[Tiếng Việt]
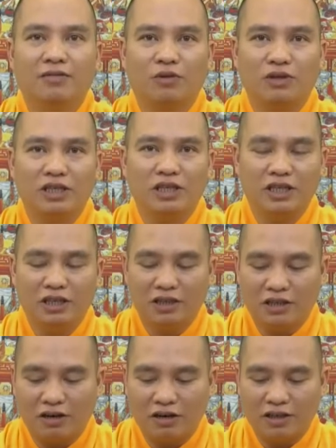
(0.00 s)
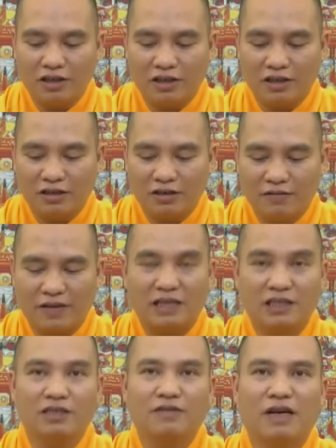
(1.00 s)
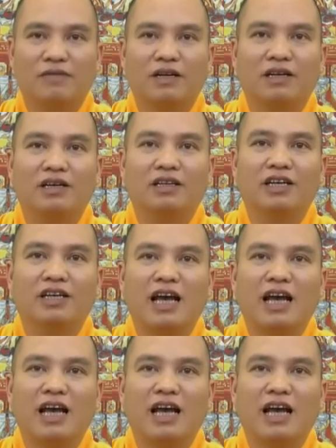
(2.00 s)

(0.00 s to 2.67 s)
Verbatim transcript: vốn dĩ khi có gì vạn sự vạn vật ở thế